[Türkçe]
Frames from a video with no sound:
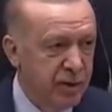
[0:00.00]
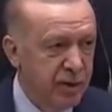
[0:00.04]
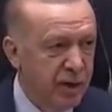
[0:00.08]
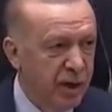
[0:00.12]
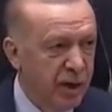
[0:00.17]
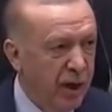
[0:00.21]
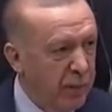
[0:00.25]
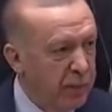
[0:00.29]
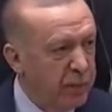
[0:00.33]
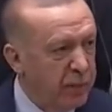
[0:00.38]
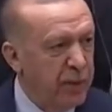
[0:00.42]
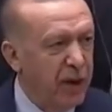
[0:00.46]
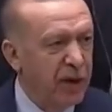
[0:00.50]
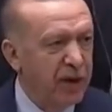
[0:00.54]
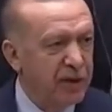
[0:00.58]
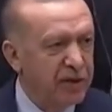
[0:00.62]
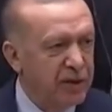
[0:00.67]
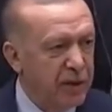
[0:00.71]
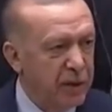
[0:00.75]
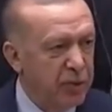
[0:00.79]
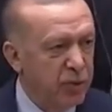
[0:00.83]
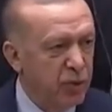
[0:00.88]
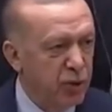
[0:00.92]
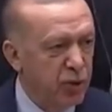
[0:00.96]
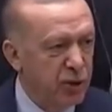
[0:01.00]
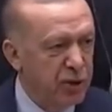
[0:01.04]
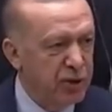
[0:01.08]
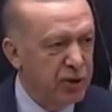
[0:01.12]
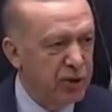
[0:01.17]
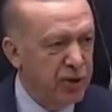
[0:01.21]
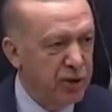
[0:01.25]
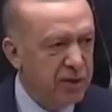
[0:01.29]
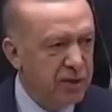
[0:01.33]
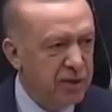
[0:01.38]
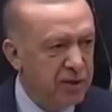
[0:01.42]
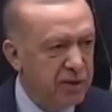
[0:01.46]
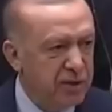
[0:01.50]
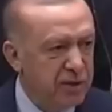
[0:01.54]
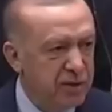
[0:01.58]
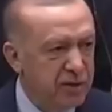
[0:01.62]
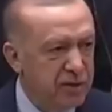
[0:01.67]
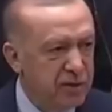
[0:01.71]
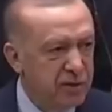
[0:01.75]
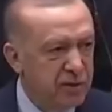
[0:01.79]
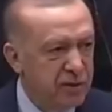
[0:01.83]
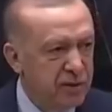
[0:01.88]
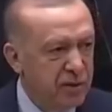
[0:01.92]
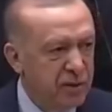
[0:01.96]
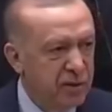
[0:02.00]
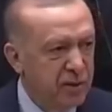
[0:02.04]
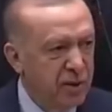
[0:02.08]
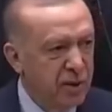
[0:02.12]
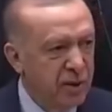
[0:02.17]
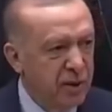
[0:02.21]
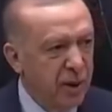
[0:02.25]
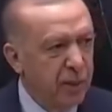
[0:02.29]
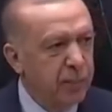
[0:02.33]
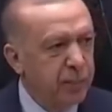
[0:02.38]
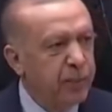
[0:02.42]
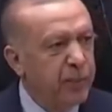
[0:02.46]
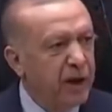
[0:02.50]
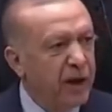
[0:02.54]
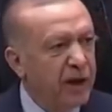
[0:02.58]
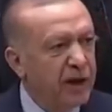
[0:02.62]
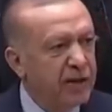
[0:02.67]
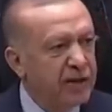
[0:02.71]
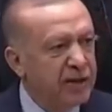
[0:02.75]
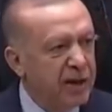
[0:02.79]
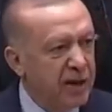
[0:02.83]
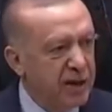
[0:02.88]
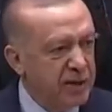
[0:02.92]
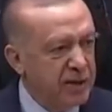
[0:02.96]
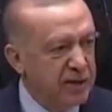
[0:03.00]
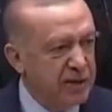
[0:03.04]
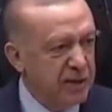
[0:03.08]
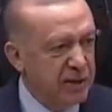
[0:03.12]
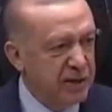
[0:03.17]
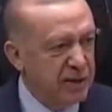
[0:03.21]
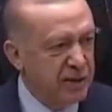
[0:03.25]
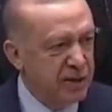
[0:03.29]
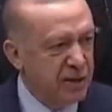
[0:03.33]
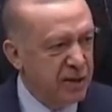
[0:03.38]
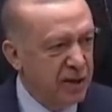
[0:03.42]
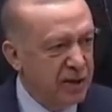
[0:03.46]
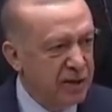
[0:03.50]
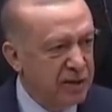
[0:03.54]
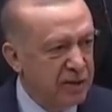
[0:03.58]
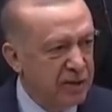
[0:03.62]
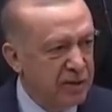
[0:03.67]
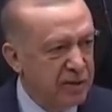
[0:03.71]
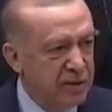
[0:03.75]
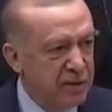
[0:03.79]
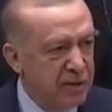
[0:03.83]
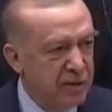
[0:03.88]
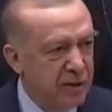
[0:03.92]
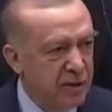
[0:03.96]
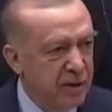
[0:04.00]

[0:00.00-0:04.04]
Hep birlikte büyüyeceğiz. Hep birlikte kazanacağız.